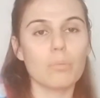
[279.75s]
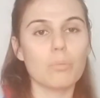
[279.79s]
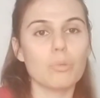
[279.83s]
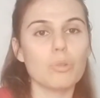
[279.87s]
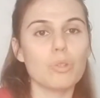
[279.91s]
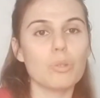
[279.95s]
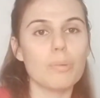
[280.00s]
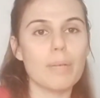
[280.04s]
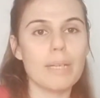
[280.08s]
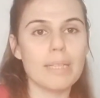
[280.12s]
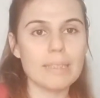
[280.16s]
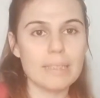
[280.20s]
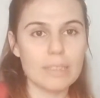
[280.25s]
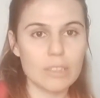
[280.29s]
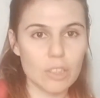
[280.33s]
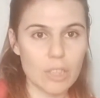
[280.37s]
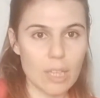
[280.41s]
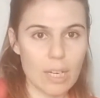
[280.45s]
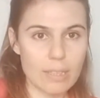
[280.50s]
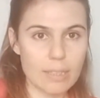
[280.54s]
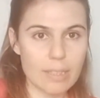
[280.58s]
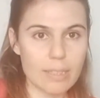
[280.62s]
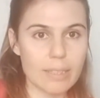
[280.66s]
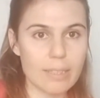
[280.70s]
Bunu ben
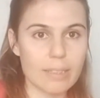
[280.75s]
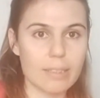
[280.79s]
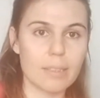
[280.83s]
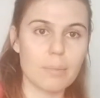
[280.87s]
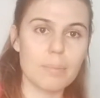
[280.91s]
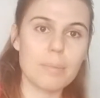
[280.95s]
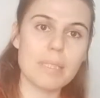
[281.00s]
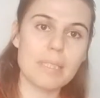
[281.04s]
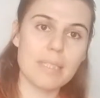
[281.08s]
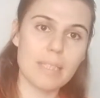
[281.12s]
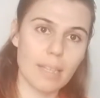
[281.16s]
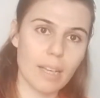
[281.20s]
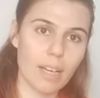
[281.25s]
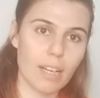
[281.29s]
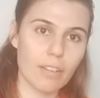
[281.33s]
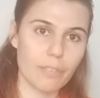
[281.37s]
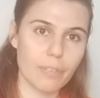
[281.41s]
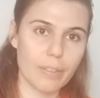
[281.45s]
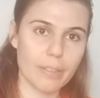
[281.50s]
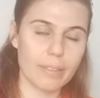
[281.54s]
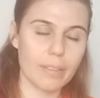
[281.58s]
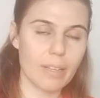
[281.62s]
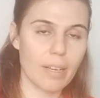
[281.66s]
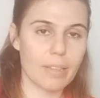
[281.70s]
dışarıda giydiğimiz
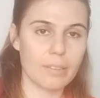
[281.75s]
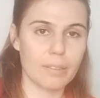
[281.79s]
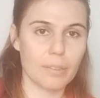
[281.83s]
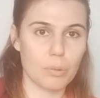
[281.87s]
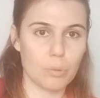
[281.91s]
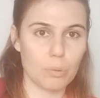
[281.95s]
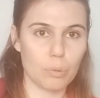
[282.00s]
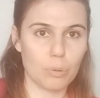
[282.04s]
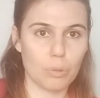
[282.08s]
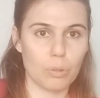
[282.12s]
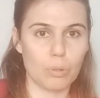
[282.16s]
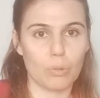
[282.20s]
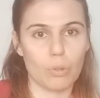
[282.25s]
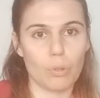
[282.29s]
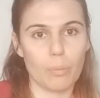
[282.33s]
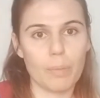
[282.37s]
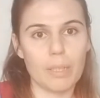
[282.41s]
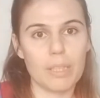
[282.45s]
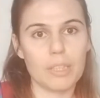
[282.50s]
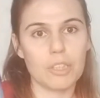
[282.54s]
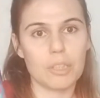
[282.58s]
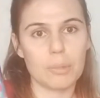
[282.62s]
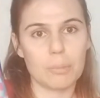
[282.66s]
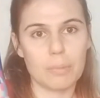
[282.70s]
kıyafetlerde kullanıyorum.
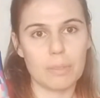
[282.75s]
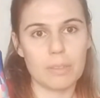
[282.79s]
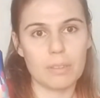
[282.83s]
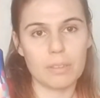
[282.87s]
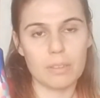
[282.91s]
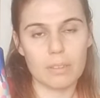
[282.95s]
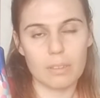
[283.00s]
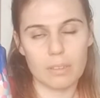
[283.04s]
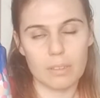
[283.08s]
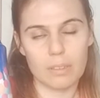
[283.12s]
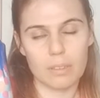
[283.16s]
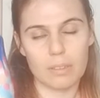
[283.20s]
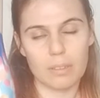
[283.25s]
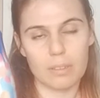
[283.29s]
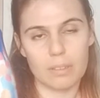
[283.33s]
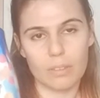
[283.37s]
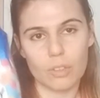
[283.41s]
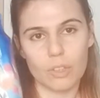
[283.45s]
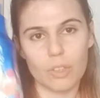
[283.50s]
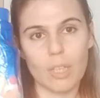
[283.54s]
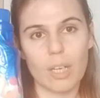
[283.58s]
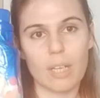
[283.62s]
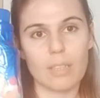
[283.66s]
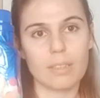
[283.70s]
Eşimin e,
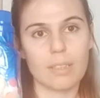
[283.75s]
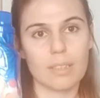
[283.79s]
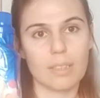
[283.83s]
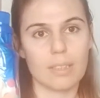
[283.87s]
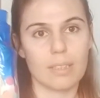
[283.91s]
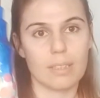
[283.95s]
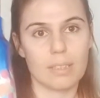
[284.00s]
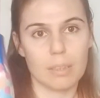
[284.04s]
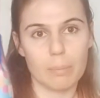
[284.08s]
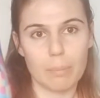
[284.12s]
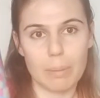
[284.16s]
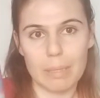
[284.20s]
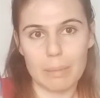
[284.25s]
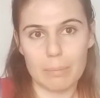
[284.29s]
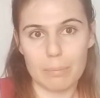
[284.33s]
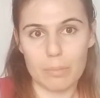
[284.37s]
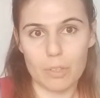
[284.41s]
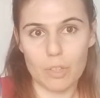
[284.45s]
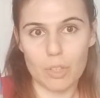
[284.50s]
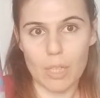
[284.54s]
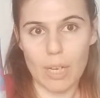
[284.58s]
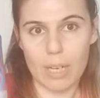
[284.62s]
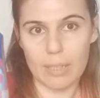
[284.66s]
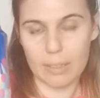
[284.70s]
dışarıda giydiği,
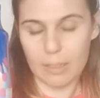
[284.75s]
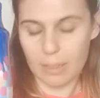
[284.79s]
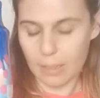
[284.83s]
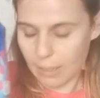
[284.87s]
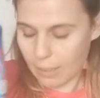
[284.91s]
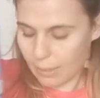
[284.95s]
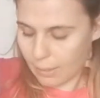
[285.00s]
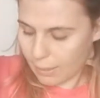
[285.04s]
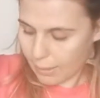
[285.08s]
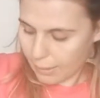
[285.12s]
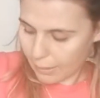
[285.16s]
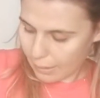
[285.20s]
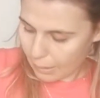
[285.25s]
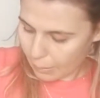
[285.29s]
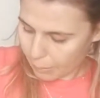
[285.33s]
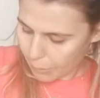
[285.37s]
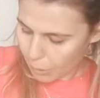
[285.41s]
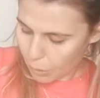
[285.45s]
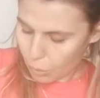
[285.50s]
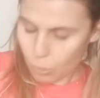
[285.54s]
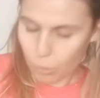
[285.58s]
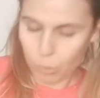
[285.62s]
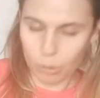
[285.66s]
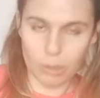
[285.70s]
benim dışarıda
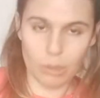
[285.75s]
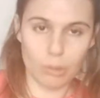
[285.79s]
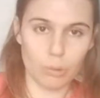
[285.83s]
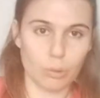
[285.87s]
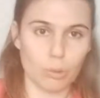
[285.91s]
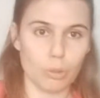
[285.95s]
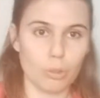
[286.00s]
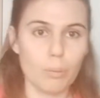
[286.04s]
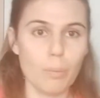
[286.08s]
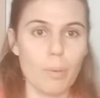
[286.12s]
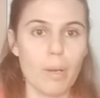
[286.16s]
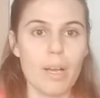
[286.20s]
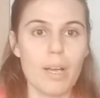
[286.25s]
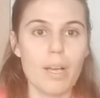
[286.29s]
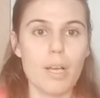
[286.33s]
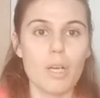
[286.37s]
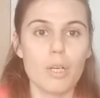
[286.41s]
giydiklerimde kullanıyorum.